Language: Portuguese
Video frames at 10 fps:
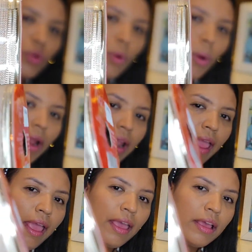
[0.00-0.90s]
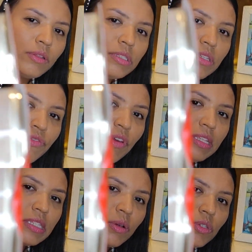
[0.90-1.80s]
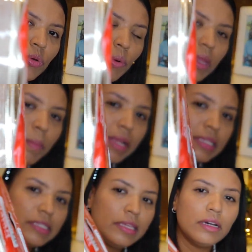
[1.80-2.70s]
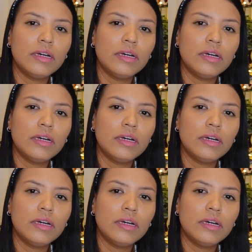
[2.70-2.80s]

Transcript: de cor, né? Dos enfeites que eu escolhi para esse